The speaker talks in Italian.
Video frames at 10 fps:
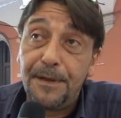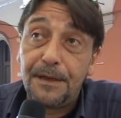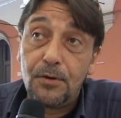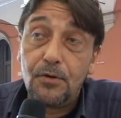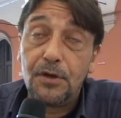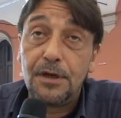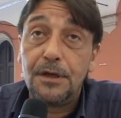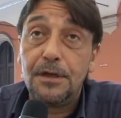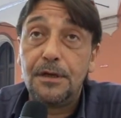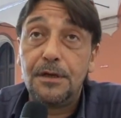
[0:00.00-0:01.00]
per
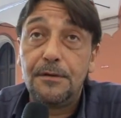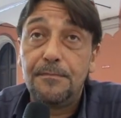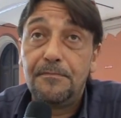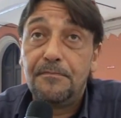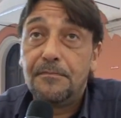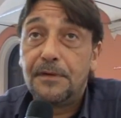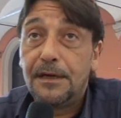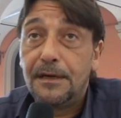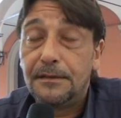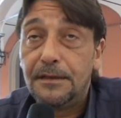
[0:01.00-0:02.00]
noi
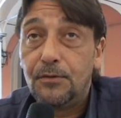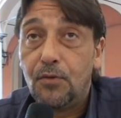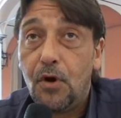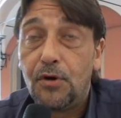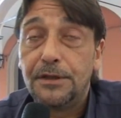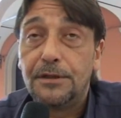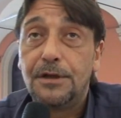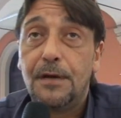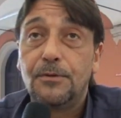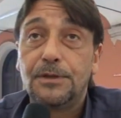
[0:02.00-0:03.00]
che di cuore
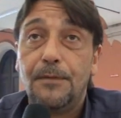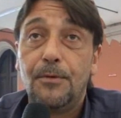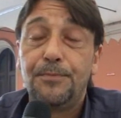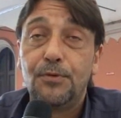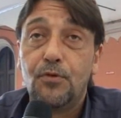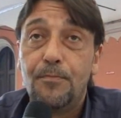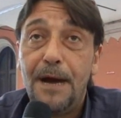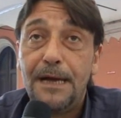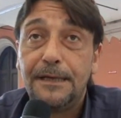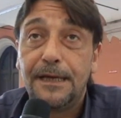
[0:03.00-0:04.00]
diciamo, siamo più
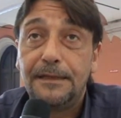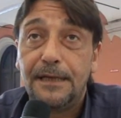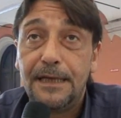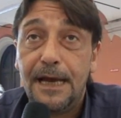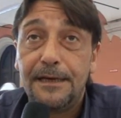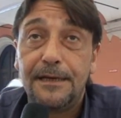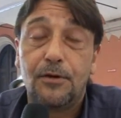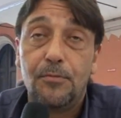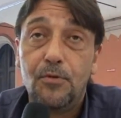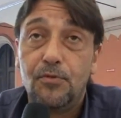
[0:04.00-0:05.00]
cubani che italiani
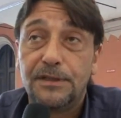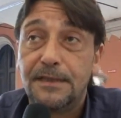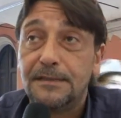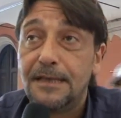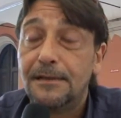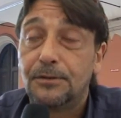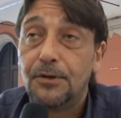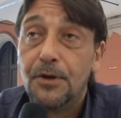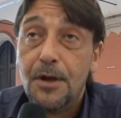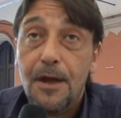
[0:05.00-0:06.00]
e comunque senz'altro